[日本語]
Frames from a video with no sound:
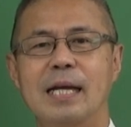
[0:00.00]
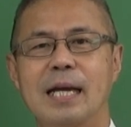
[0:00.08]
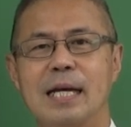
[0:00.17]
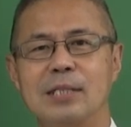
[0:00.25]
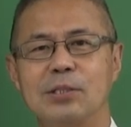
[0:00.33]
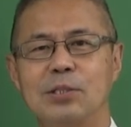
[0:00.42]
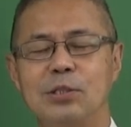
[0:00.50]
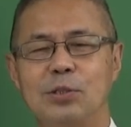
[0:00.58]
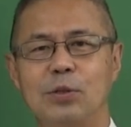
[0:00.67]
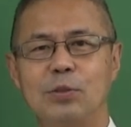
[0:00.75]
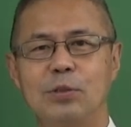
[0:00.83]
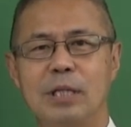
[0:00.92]
関椎
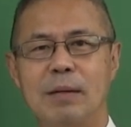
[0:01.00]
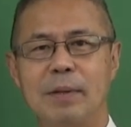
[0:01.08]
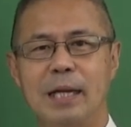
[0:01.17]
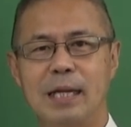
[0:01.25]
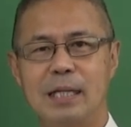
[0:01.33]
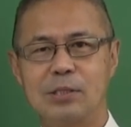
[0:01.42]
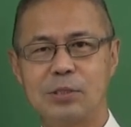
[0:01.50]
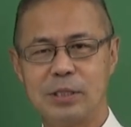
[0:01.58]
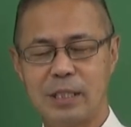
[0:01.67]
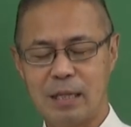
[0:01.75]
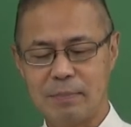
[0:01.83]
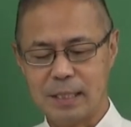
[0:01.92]
という名前がつい
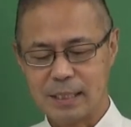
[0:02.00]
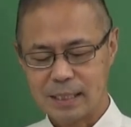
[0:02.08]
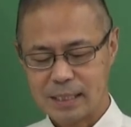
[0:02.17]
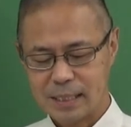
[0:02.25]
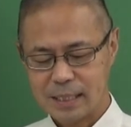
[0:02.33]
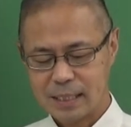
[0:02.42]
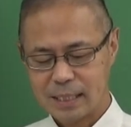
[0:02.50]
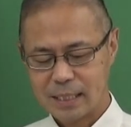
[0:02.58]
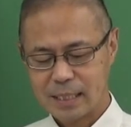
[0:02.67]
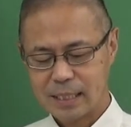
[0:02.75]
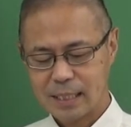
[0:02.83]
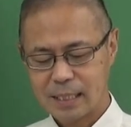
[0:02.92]
ています。
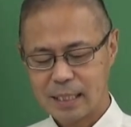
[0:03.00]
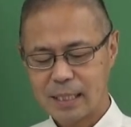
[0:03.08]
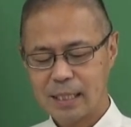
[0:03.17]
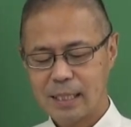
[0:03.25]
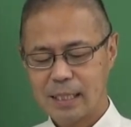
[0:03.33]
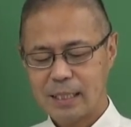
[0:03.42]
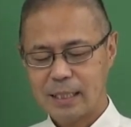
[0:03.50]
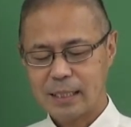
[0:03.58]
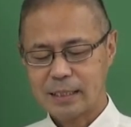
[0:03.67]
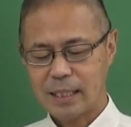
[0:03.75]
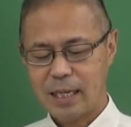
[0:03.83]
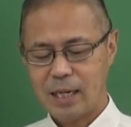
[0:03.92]
で
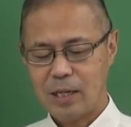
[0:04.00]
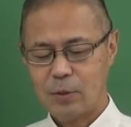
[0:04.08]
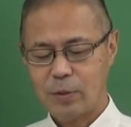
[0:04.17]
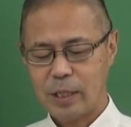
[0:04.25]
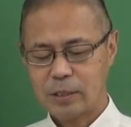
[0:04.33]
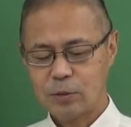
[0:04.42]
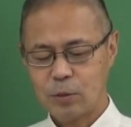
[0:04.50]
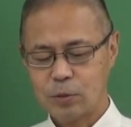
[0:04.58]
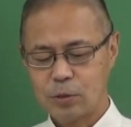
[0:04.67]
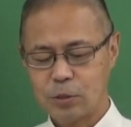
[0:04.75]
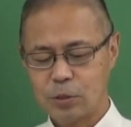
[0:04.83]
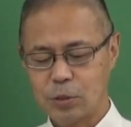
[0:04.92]
すからごひゃくろく
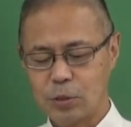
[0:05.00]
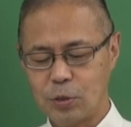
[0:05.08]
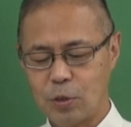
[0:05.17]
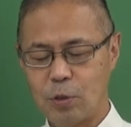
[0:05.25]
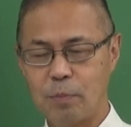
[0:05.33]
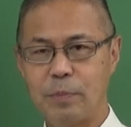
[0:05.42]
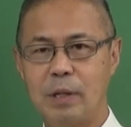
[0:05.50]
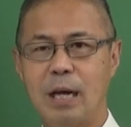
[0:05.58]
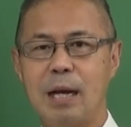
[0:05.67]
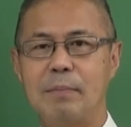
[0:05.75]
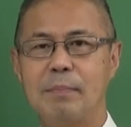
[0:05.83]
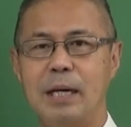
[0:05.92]
じゅうきゅうほんめ
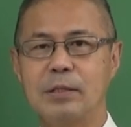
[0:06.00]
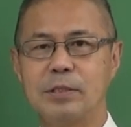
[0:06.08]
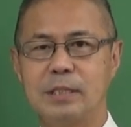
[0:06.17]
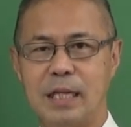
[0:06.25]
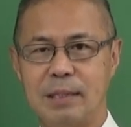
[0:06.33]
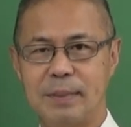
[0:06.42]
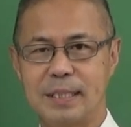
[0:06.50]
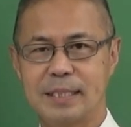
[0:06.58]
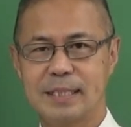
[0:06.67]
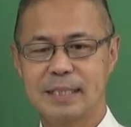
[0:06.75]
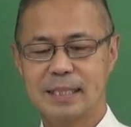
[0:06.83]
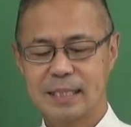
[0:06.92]
は丸になりま
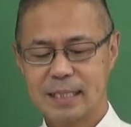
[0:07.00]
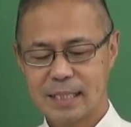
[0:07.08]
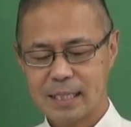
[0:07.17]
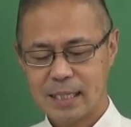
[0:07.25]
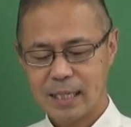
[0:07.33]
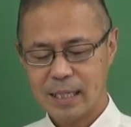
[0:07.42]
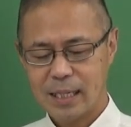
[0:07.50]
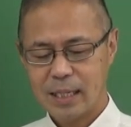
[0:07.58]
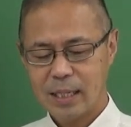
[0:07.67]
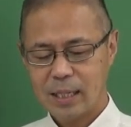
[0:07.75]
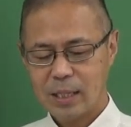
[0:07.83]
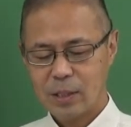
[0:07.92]
す。
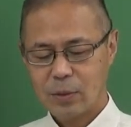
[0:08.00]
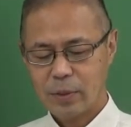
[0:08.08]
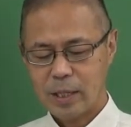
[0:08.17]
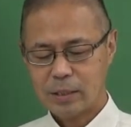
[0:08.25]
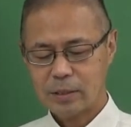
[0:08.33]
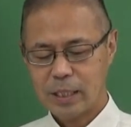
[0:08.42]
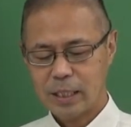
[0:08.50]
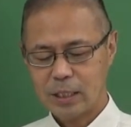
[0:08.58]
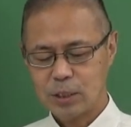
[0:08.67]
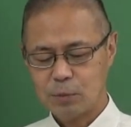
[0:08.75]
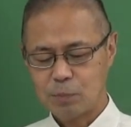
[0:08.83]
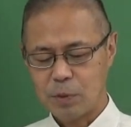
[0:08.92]
ごひゃくなな
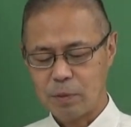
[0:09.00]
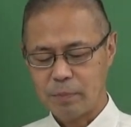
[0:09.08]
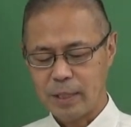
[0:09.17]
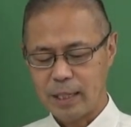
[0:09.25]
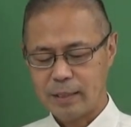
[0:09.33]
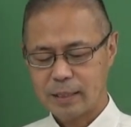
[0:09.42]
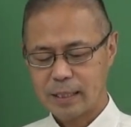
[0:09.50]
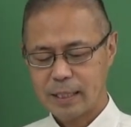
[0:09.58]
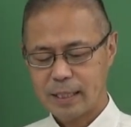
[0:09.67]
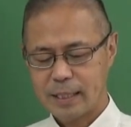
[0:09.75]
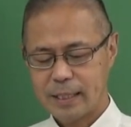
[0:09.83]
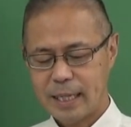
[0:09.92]
じゅっぽんめ、
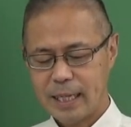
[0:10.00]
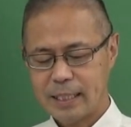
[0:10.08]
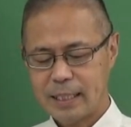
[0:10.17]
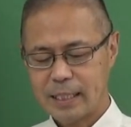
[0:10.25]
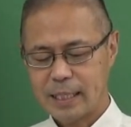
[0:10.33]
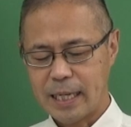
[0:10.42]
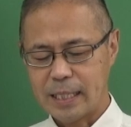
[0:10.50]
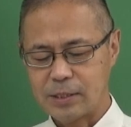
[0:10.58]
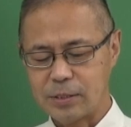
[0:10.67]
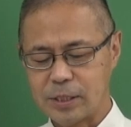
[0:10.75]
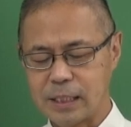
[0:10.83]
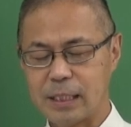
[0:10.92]
第二頸
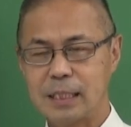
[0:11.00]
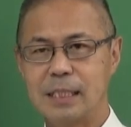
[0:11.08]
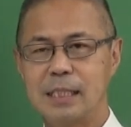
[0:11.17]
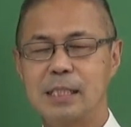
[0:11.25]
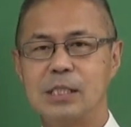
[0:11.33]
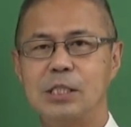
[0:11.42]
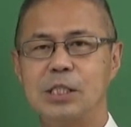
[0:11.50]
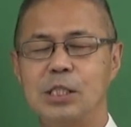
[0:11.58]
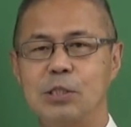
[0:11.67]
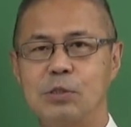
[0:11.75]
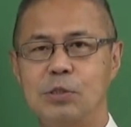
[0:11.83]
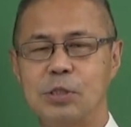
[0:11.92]
椎、
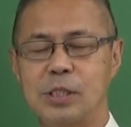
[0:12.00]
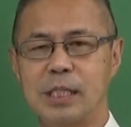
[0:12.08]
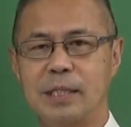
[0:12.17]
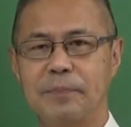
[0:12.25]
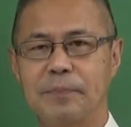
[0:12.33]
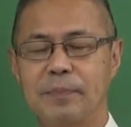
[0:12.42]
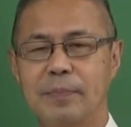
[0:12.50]
軸椎。